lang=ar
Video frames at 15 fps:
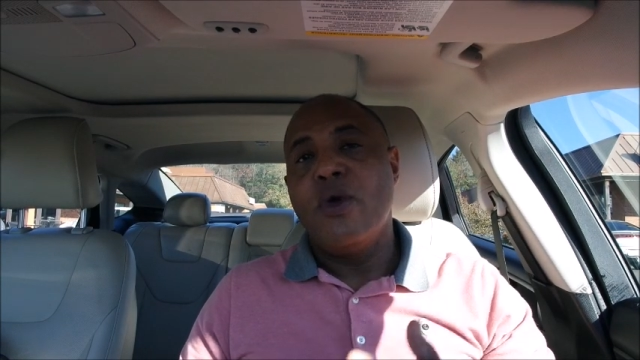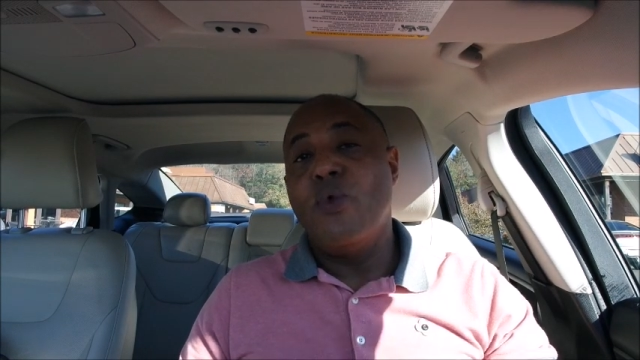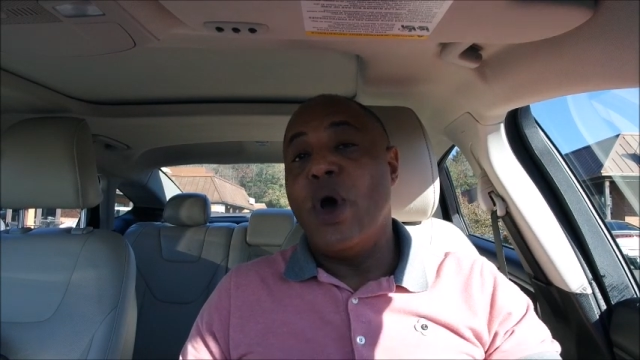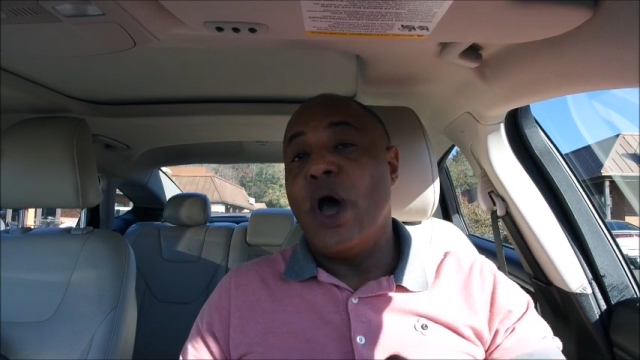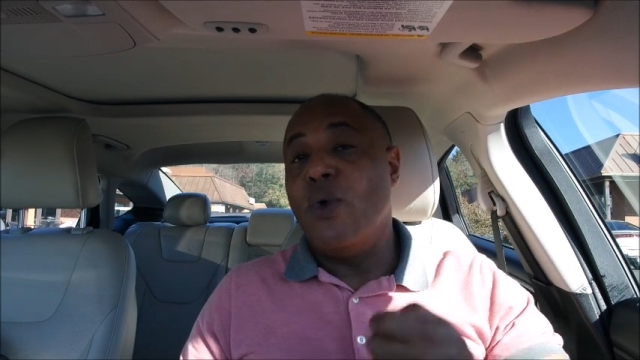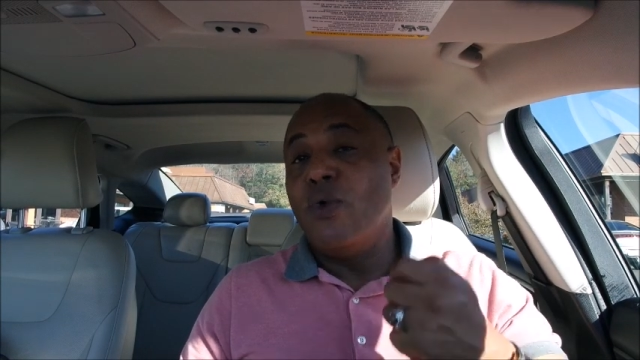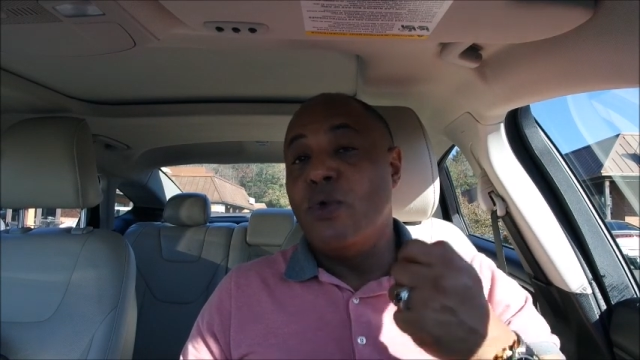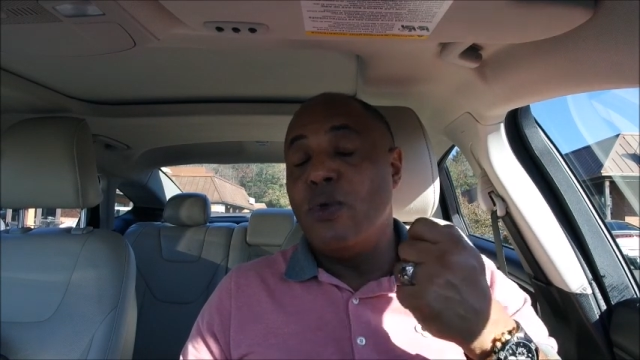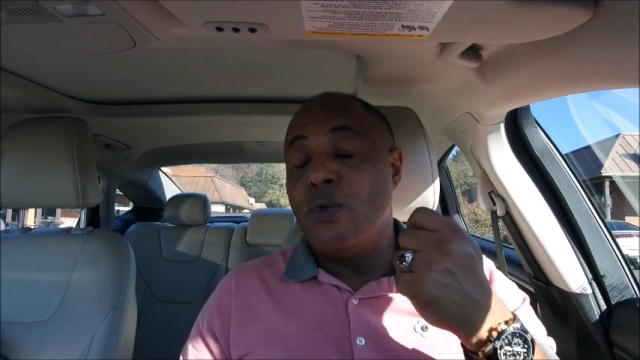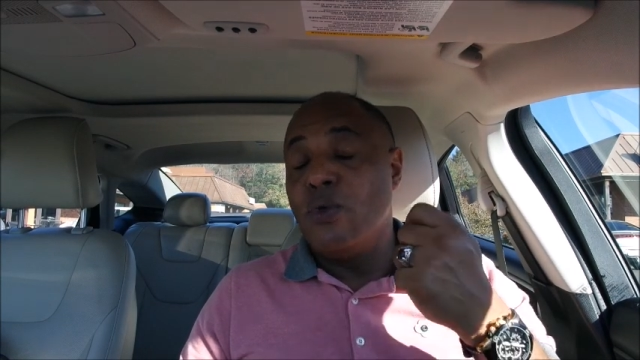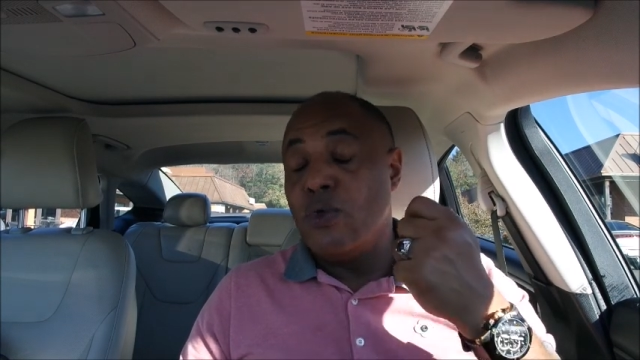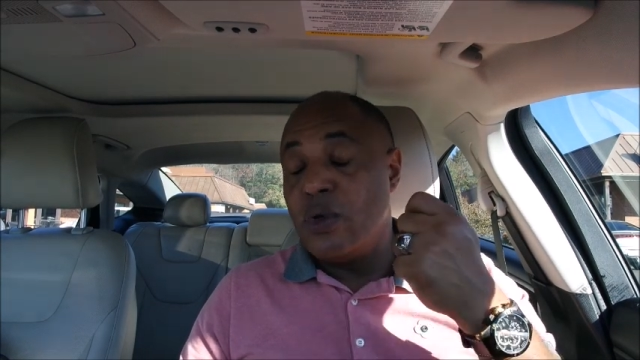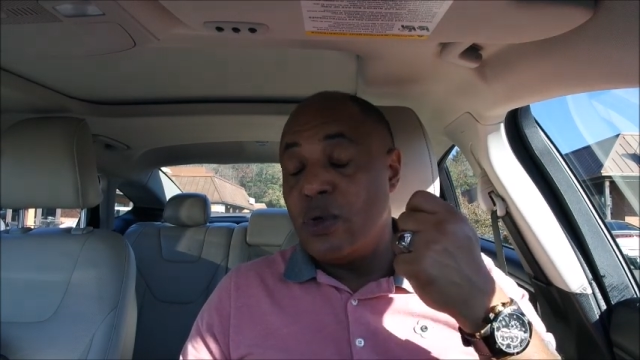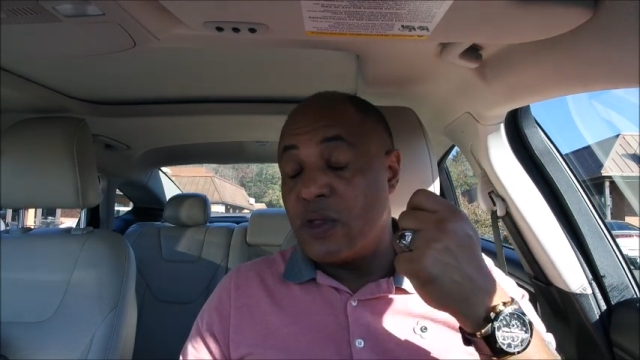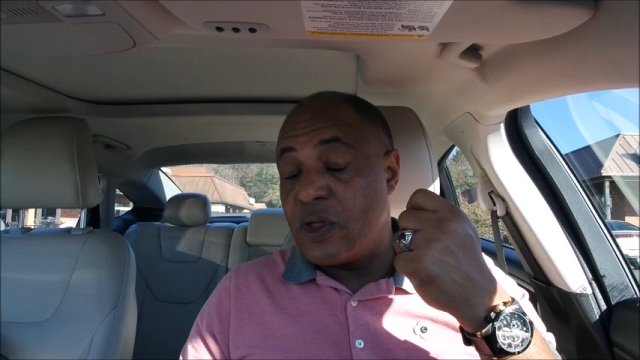
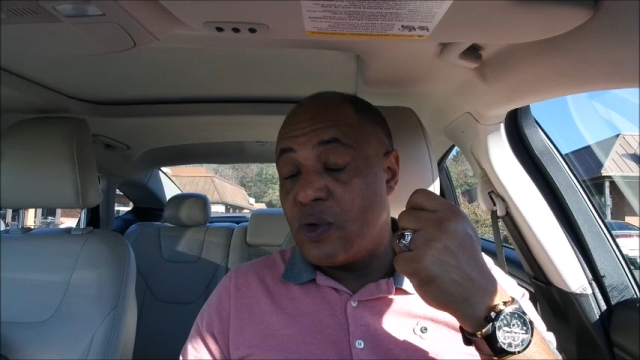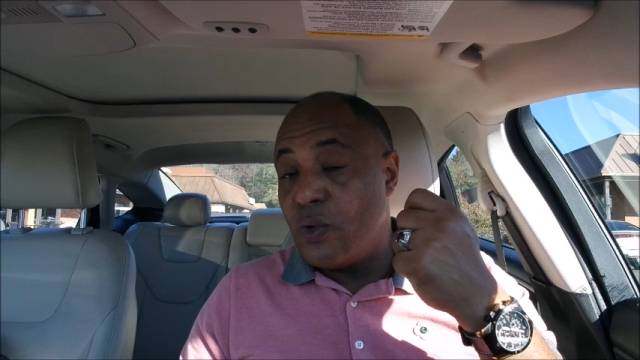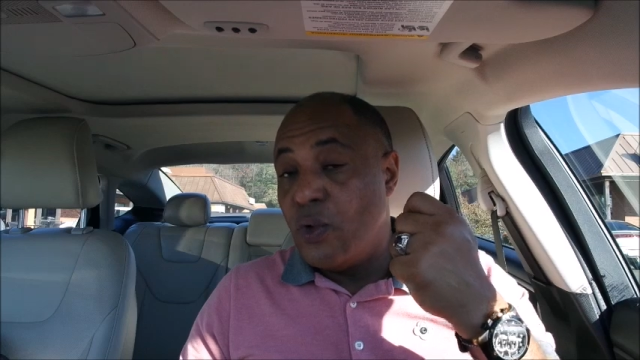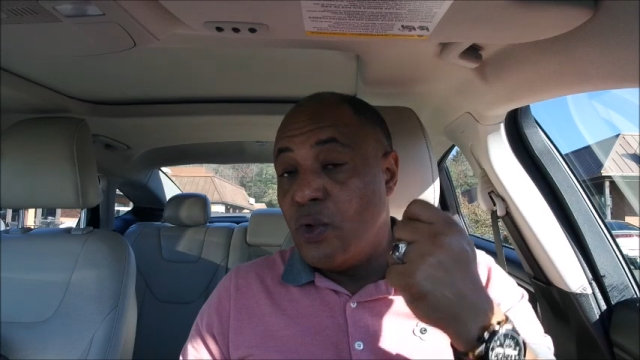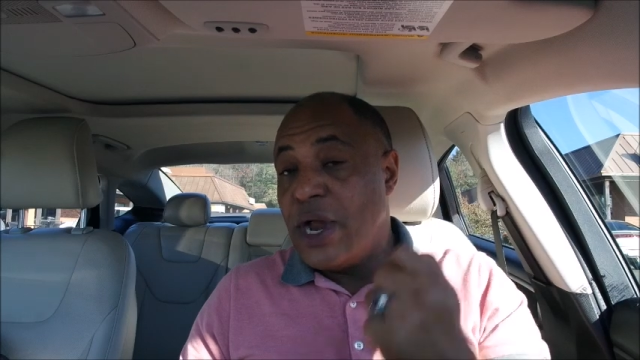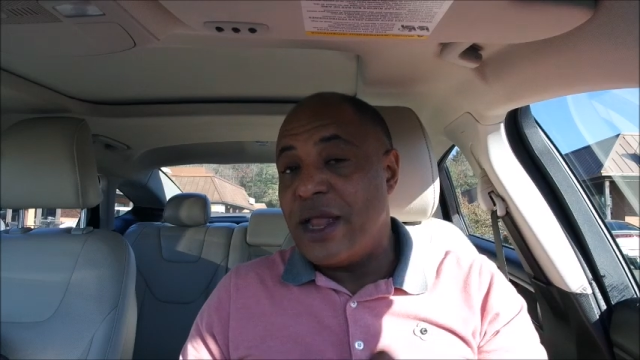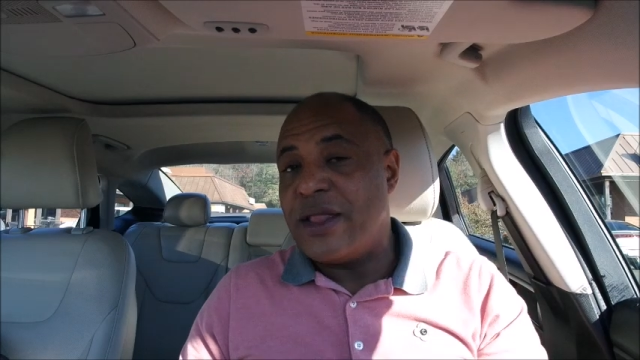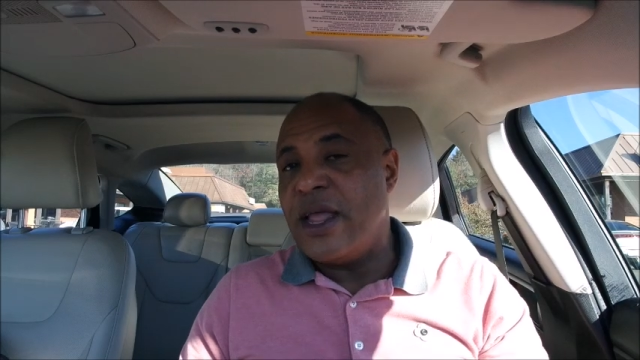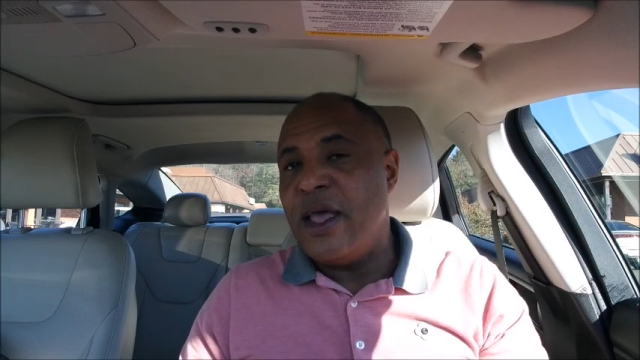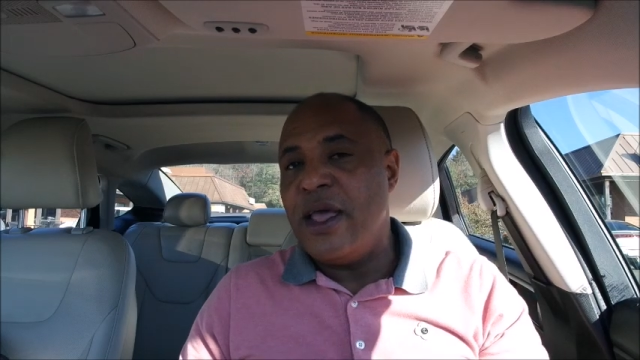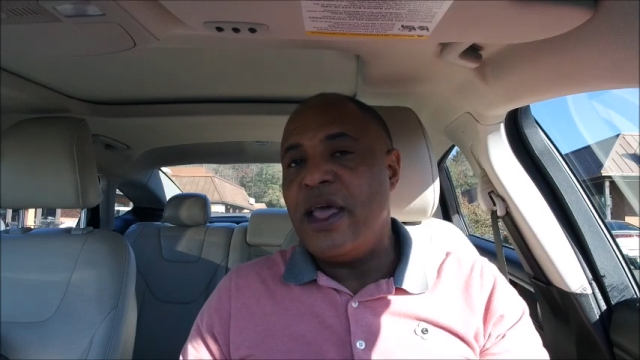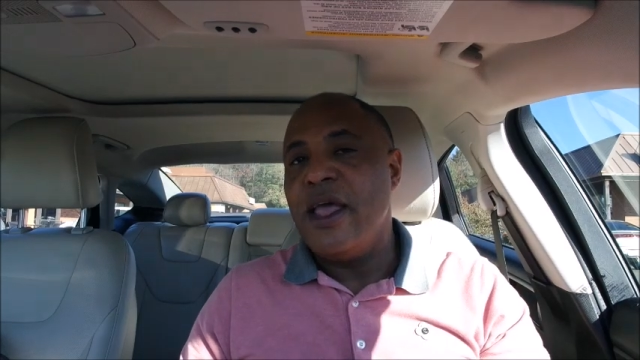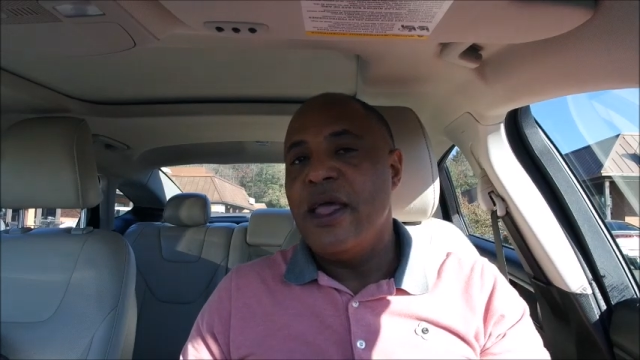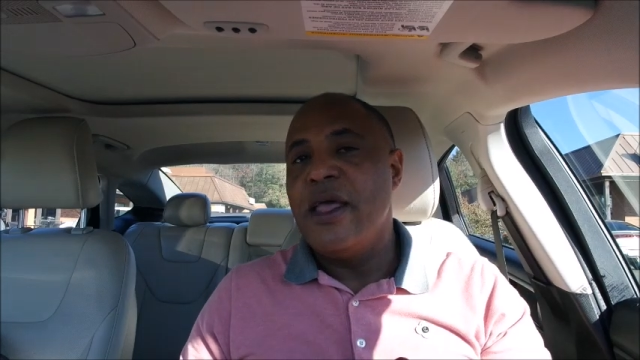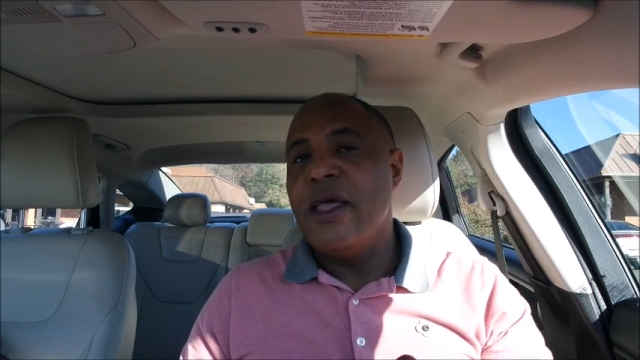
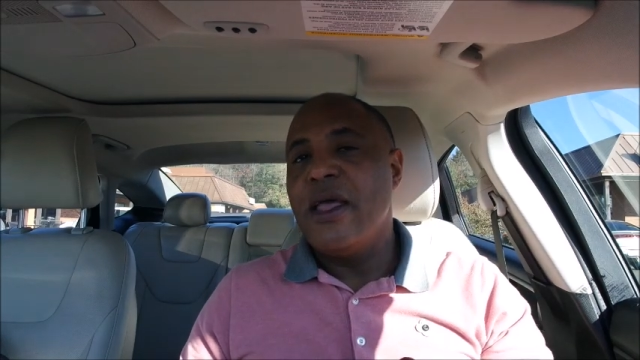وسخونتها